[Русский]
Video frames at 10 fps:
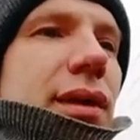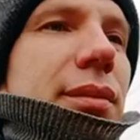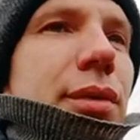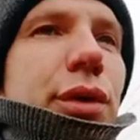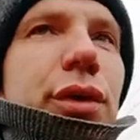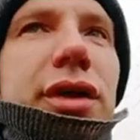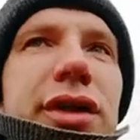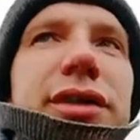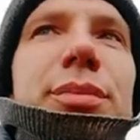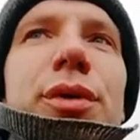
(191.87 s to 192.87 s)
Многие
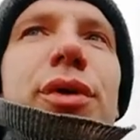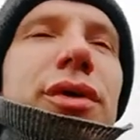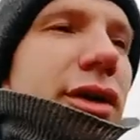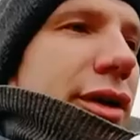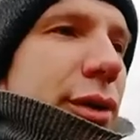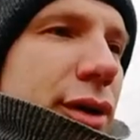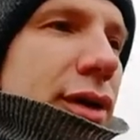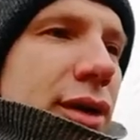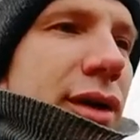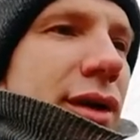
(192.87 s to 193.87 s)
из блогеров,
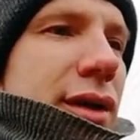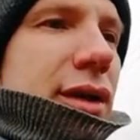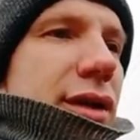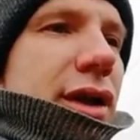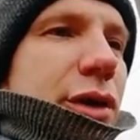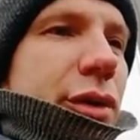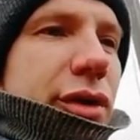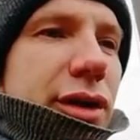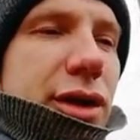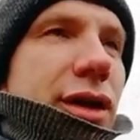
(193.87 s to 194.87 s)

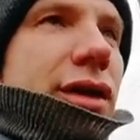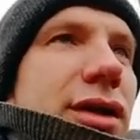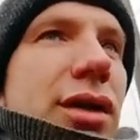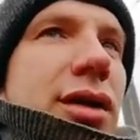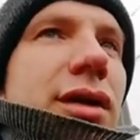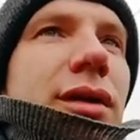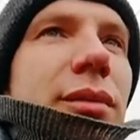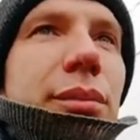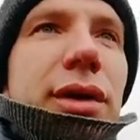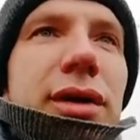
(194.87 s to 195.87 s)
которых
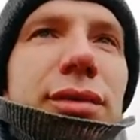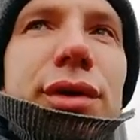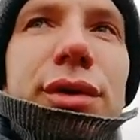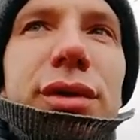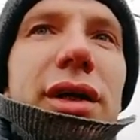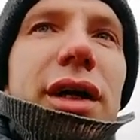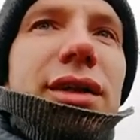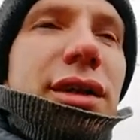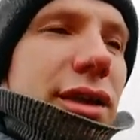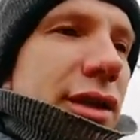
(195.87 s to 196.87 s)
продвинутые,
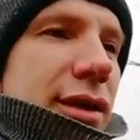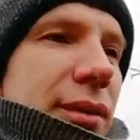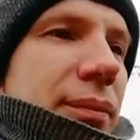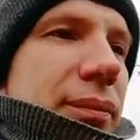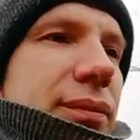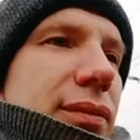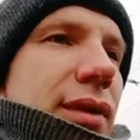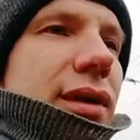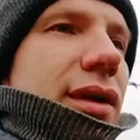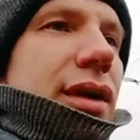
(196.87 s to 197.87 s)
они
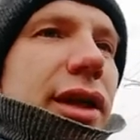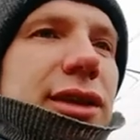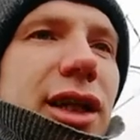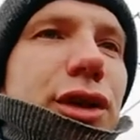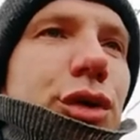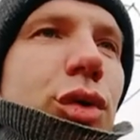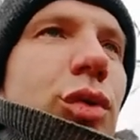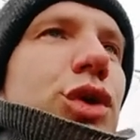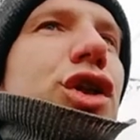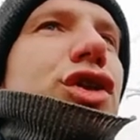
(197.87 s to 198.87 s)
расскажут
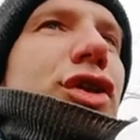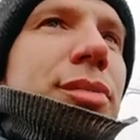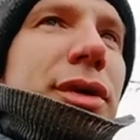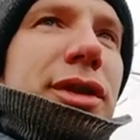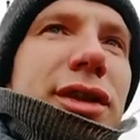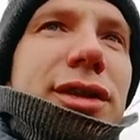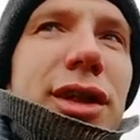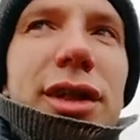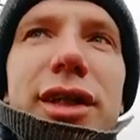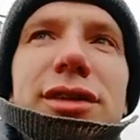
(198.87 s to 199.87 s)
лучше, чем этот
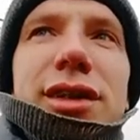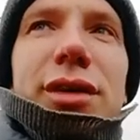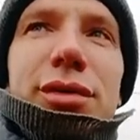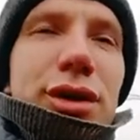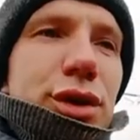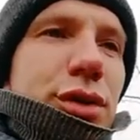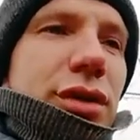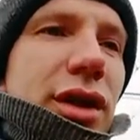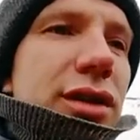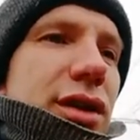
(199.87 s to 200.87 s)
Зеленский в тысячу
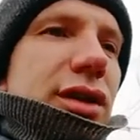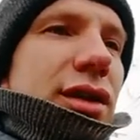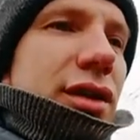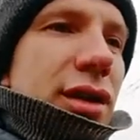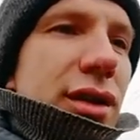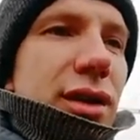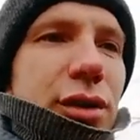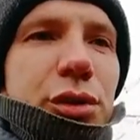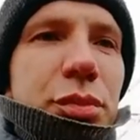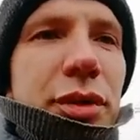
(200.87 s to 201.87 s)
раз.
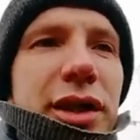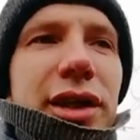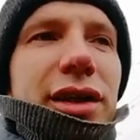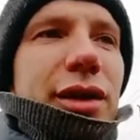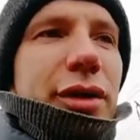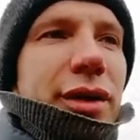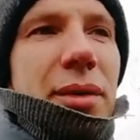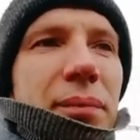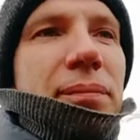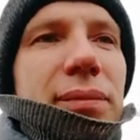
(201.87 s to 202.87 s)
Умнее
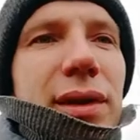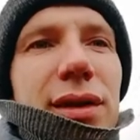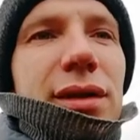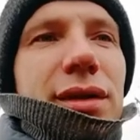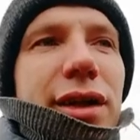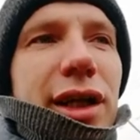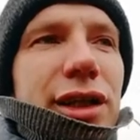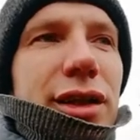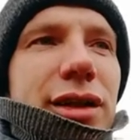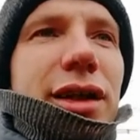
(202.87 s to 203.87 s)

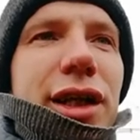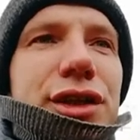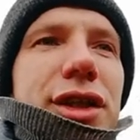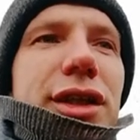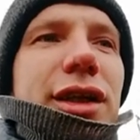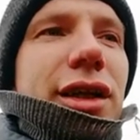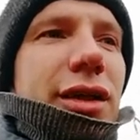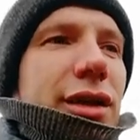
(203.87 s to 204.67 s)
речи их.